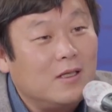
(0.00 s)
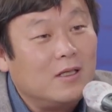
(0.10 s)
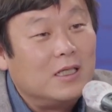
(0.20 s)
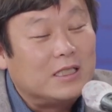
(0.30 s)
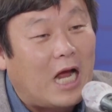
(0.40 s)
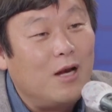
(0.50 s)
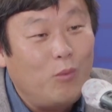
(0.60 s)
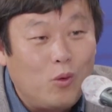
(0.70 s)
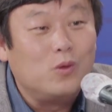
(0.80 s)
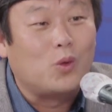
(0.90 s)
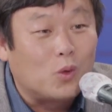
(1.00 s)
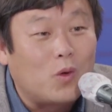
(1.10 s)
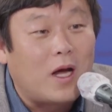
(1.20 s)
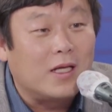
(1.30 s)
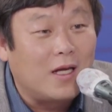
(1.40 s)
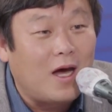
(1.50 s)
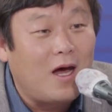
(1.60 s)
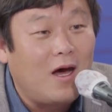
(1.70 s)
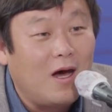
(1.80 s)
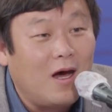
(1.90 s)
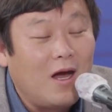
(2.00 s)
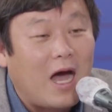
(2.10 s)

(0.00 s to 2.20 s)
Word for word: 잘 모르는 정도가 아니라 음.